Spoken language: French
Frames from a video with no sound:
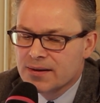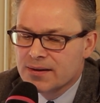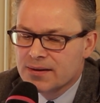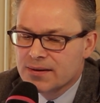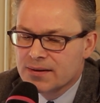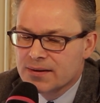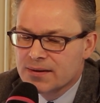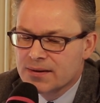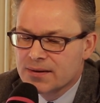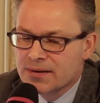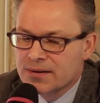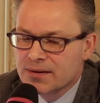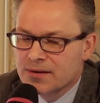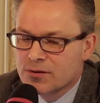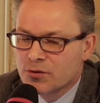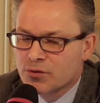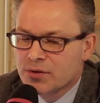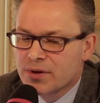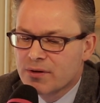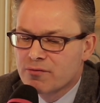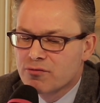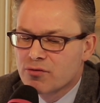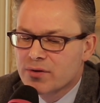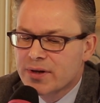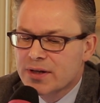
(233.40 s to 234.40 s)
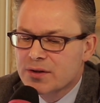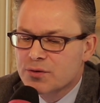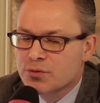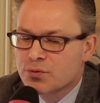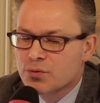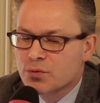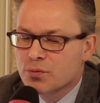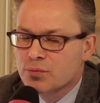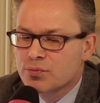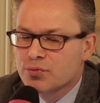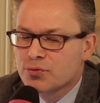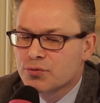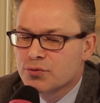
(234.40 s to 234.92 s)
on a
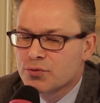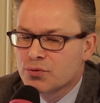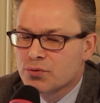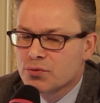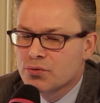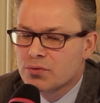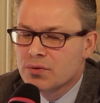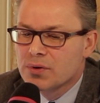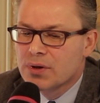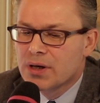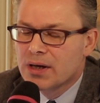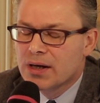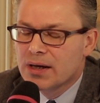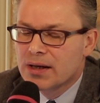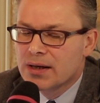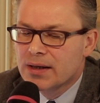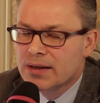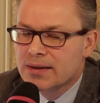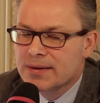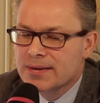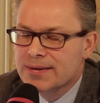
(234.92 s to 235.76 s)
vocation plutôt à